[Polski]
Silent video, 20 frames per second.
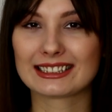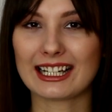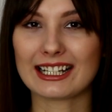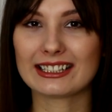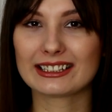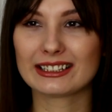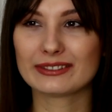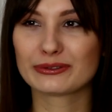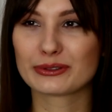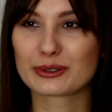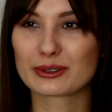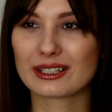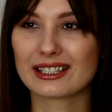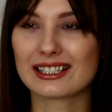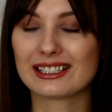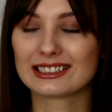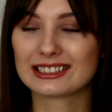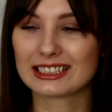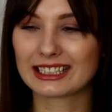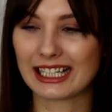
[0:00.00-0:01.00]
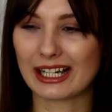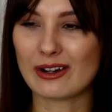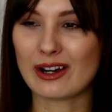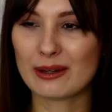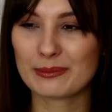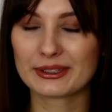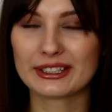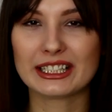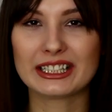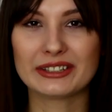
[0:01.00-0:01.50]
tak w ogóle
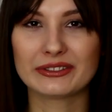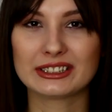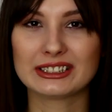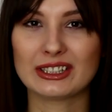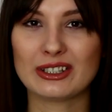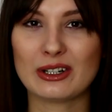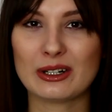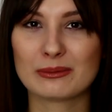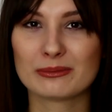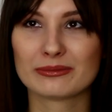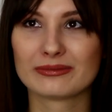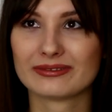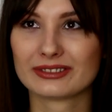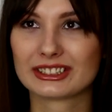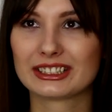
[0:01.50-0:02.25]
czytałam i ja nie wiedziałam,